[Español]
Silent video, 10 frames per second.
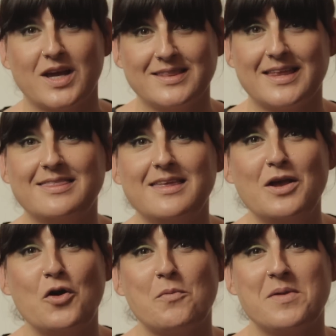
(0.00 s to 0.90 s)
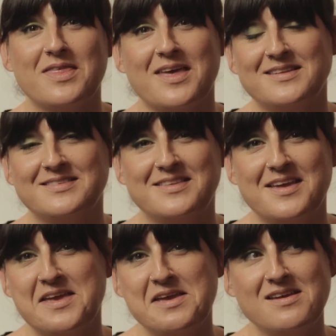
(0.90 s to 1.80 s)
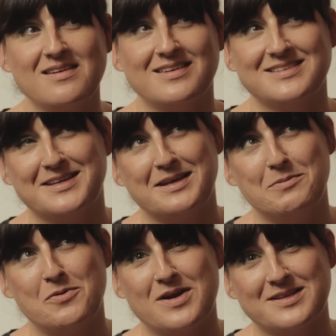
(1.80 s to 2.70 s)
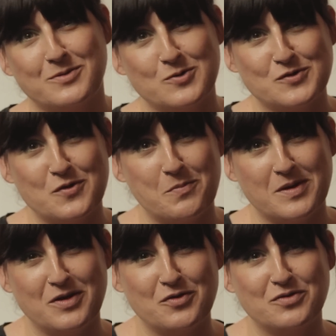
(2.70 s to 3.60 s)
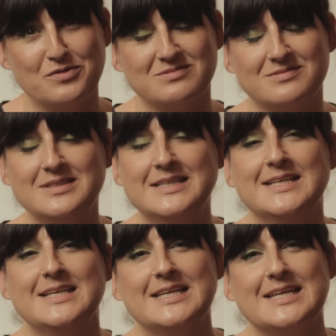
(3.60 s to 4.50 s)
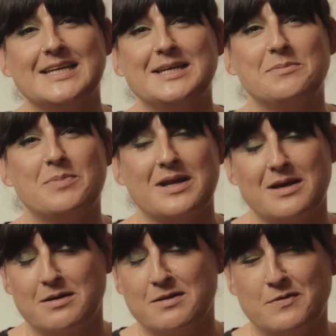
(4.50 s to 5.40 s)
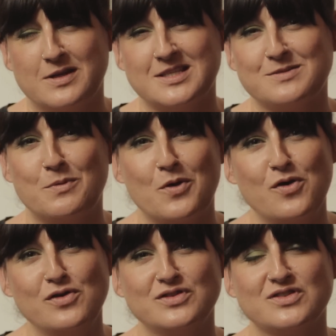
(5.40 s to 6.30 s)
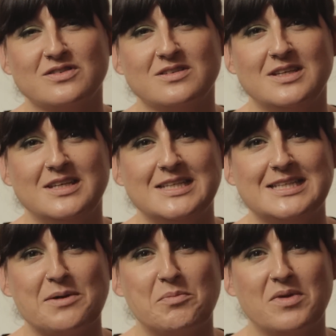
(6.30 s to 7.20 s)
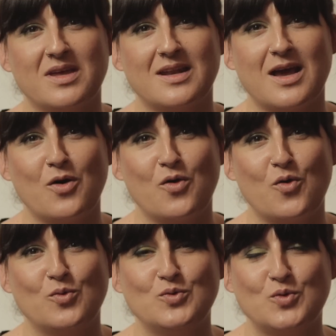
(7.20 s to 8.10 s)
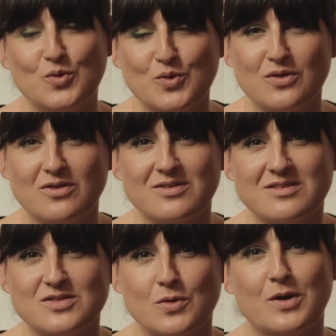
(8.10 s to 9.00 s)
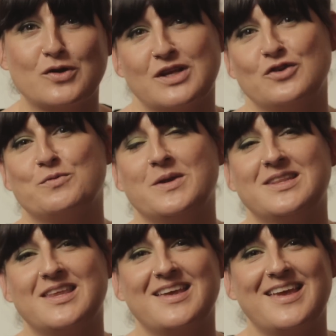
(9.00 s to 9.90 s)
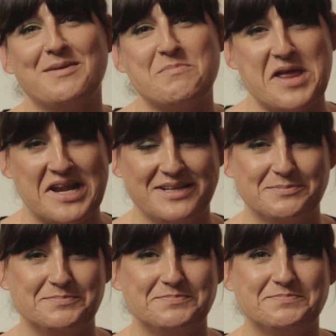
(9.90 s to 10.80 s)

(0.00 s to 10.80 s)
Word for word: cantante, comediante, escribo artículos de opinión eh, para diferentes blogs y también hago un tour sobre los años 20 en Berlín.